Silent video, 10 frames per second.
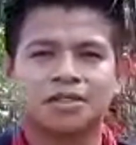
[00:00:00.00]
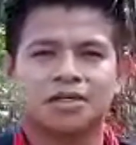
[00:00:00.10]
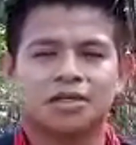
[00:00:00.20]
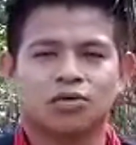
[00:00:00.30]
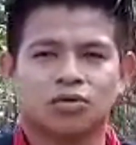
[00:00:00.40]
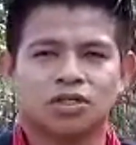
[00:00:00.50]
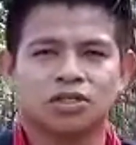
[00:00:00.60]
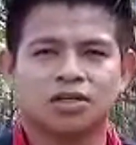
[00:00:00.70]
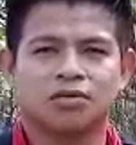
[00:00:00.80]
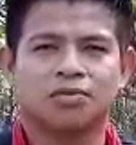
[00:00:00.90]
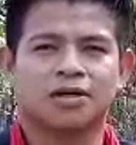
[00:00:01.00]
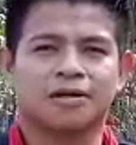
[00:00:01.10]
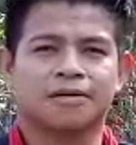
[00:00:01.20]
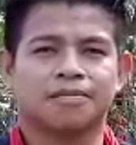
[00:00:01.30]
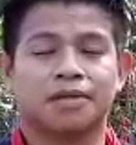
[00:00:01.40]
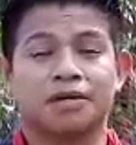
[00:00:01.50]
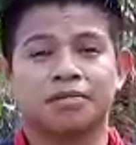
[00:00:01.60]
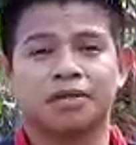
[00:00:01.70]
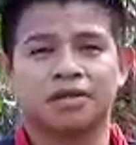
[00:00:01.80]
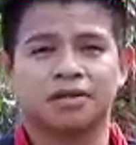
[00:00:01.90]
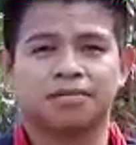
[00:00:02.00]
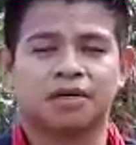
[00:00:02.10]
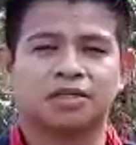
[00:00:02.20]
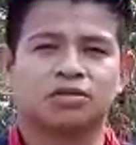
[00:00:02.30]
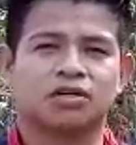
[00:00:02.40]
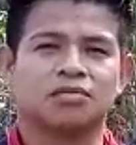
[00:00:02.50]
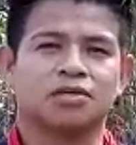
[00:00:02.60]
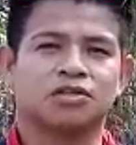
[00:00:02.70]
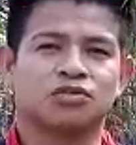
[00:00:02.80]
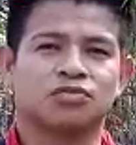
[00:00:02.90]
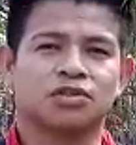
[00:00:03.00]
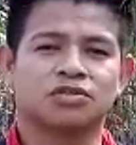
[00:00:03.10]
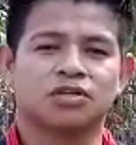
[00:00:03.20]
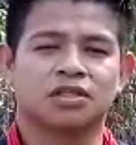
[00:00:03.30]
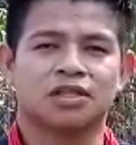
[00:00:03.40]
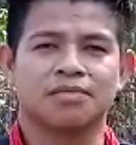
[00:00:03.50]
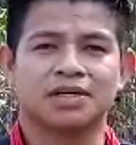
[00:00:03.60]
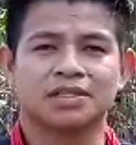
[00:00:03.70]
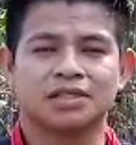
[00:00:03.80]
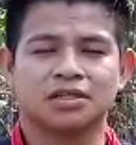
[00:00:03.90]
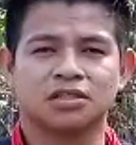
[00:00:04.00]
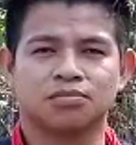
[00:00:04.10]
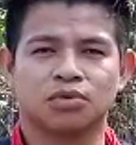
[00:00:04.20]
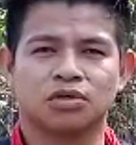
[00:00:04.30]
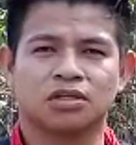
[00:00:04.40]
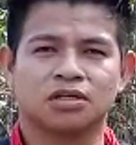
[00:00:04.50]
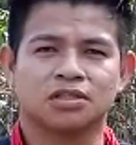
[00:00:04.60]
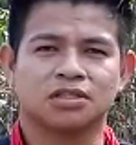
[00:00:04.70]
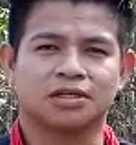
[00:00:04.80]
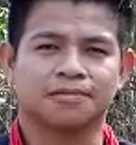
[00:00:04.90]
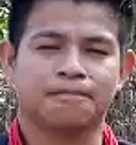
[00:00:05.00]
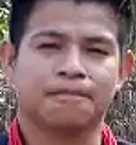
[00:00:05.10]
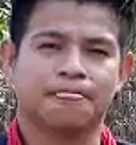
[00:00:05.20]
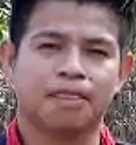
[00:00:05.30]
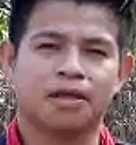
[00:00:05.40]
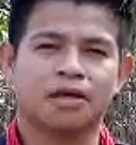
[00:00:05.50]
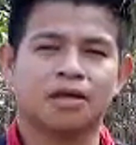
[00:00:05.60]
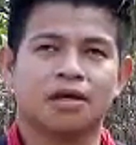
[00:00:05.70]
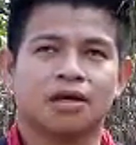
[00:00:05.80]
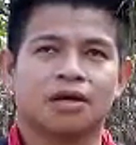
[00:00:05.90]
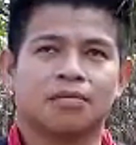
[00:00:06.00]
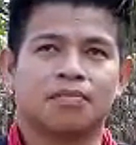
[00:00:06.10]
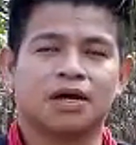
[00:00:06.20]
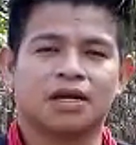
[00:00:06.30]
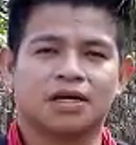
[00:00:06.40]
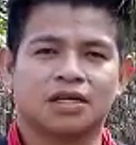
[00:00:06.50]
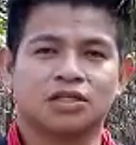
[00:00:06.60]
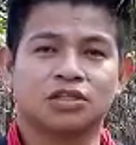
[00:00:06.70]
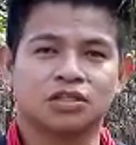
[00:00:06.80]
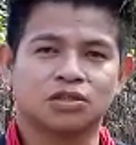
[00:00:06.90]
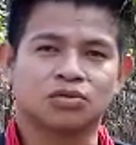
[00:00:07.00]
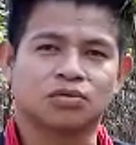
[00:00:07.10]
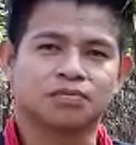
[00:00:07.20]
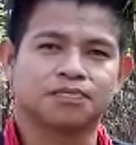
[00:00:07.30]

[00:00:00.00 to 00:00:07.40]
linguística é uma, para mim, particularmente, eu vejo que tem bastante importância para registro